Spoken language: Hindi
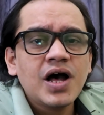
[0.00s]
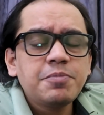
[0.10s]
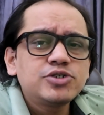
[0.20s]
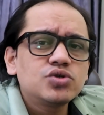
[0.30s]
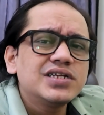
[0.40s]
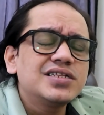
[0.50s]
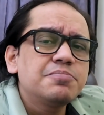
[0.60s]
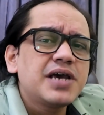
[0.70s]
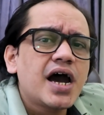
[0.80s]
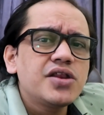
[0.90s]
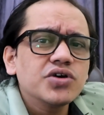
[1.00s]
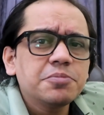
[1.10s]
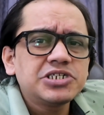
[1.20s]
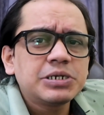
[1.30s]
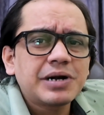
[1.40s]
वहाँ पर जोगिंदर बिहारियों
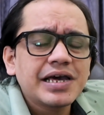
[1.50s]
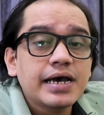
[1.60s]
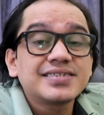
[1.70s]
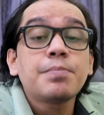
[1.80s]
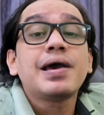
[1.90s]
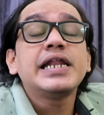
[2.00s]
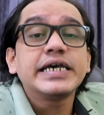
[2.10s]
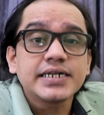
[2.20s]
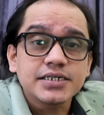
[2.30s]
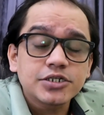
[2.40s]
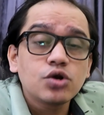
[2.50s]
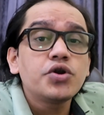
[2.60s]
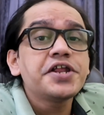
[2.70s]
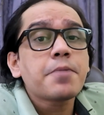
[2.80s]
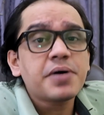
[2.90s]
के पीछे पड़ गया ऐसा मैं नहीं कह रहा
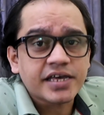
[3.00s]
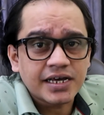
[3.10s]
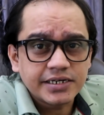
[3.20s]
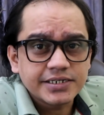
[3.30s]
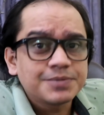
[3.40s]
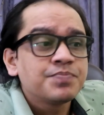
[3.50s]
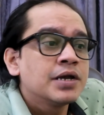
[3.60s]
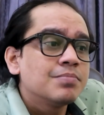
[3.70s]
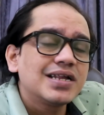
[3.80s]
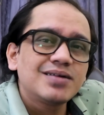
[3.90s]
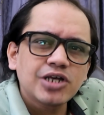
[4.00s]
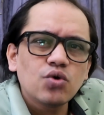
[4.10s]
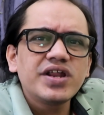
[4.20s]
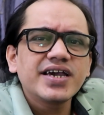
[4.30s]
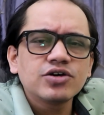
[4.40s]
सलोनी आपा कह रही है मतलब
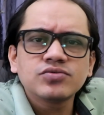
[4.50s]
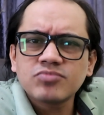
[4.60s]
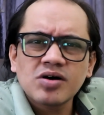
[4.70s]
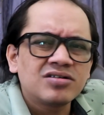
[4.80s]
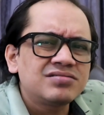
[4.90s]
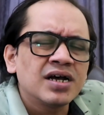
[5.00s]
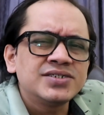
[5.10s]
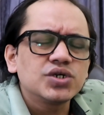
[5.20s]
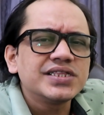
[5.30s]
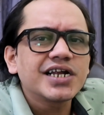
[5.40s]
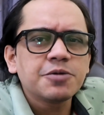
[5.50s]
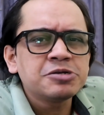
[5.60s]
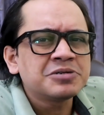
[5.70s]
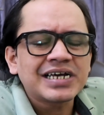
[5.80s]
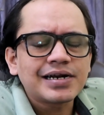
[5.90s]
सलोनी के और जोगिंदर के
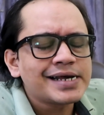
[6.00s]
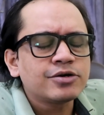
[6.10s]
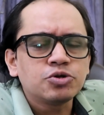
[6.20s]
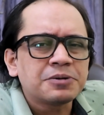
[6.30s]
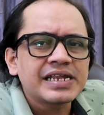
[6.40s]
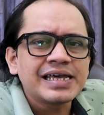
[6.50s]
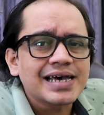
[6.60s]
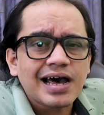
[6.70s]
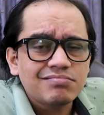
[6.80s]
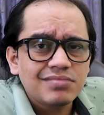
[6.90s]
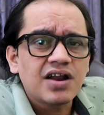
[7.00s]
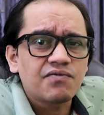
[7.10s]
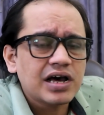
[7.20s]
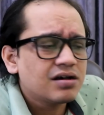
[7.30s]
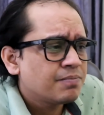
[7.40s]
बीच में चल रहा है कुछ पता नहीं क्या
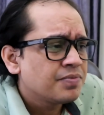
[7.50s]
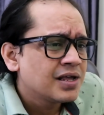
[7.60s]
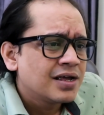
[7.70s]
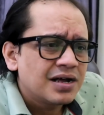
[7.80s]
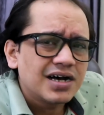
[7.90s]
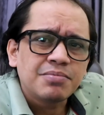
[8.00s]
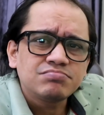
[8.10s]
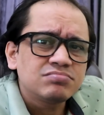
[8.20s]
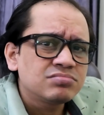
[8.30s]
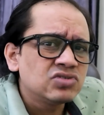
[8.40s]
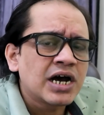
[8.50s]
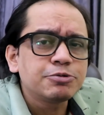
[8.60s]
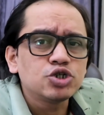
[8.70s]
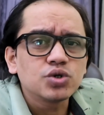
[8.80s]
लफड़ा जहाँ पर